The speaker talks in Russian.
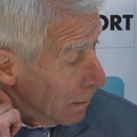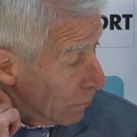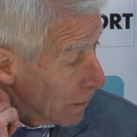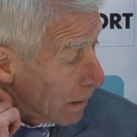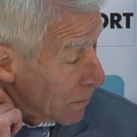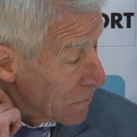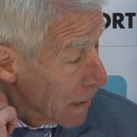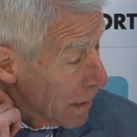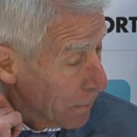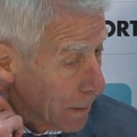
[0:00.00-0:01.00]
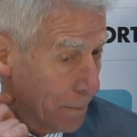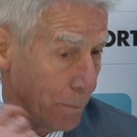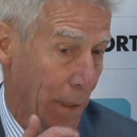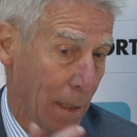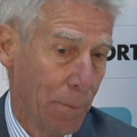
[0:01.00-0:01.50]
Ну, как бы взаимно.
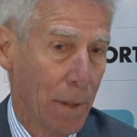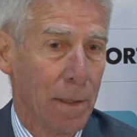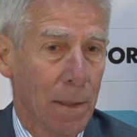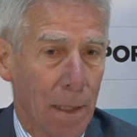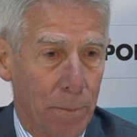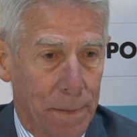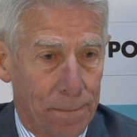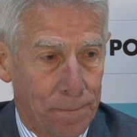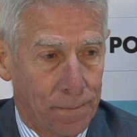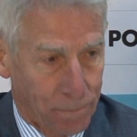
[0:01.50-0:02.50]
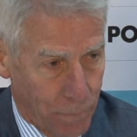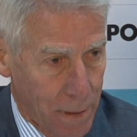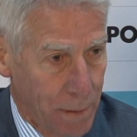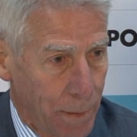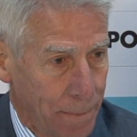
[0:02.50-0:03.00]
Мы ими, они нами.
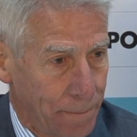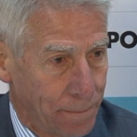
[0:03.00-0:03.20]
Спасибо.